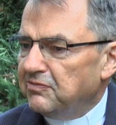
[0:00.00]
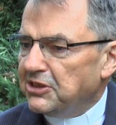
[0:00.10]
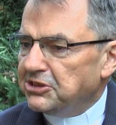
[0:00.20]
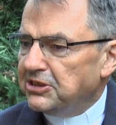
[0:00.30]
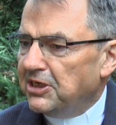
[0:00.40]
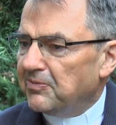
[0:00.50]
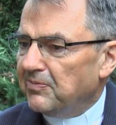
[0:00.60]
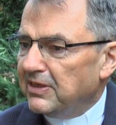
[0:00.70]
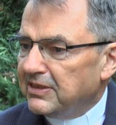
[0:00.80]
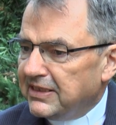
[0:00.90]
właśnie
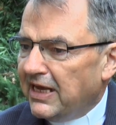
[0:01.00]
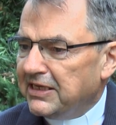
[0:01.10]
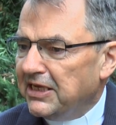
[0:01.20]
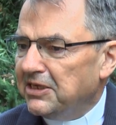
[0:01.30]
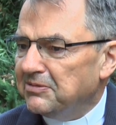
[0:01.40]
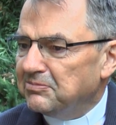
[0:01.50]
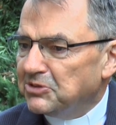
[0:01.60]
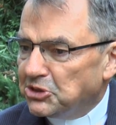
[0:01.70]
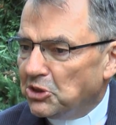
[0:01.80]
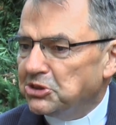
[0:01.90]
takie
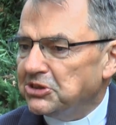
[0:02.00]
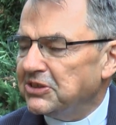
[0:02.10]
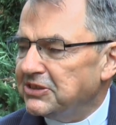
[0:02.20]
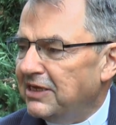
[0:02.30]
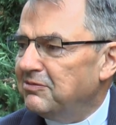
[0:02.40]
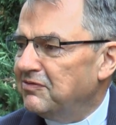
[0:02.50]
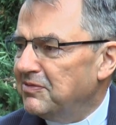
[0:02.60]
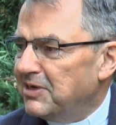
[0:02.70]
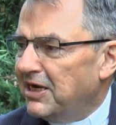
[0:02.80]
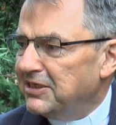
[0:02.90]
coś zostało
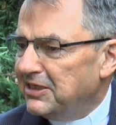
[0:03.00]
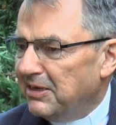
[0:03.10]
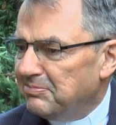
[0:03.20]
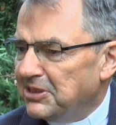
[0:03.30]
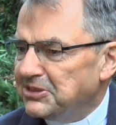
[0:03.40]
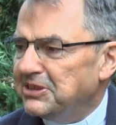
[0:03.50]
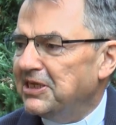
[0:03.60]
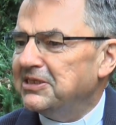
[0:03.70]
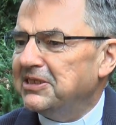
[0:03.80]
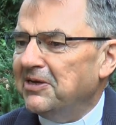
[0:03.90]
wybrane na
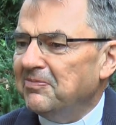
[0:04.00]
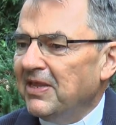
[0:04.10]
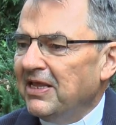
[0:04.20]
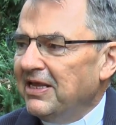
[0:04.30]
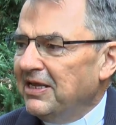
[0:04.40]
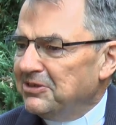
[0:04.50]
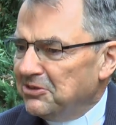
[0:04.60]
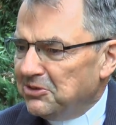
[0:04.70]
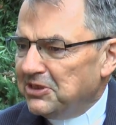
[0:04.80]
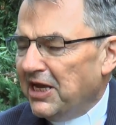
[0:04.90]
prezydenta,
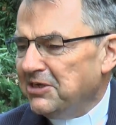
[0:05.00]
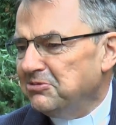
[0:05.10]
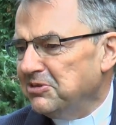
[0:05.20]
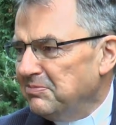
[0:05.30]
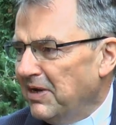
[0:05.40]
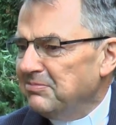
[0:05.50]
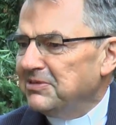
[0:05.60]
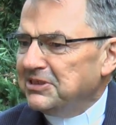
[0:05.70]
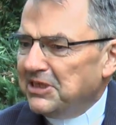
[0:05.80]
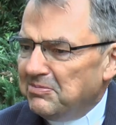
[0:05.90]
no to ja, który
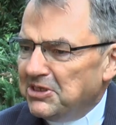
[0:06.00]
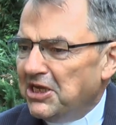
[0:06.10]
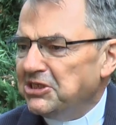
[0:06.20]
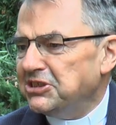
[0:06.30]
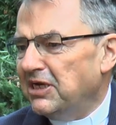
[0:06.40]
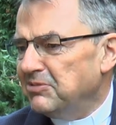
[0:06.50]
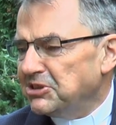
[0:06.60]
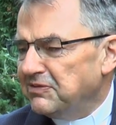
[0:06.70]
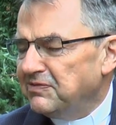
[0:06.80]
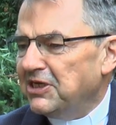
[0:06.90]
mam nie mniejsze, a
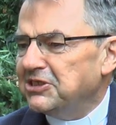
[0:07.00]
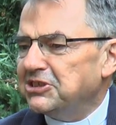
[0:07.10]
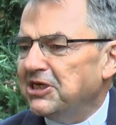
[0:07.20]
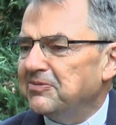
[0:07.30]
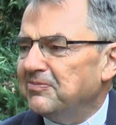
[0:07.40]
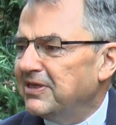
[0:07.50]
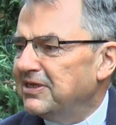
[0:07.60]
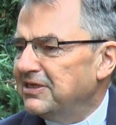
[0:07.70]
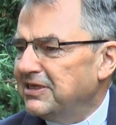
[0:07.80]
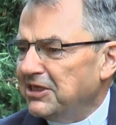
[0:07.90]
może większe
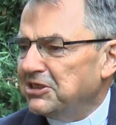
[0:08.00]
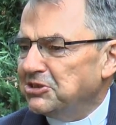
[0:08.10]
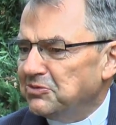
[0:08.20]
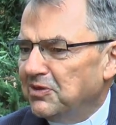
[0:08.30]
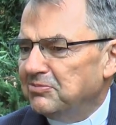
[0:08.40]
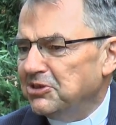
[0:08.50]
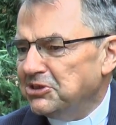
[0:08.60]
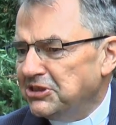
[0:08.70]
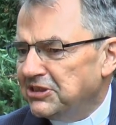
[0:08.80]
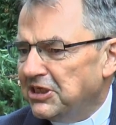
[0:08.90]
y, jakieś ułomności,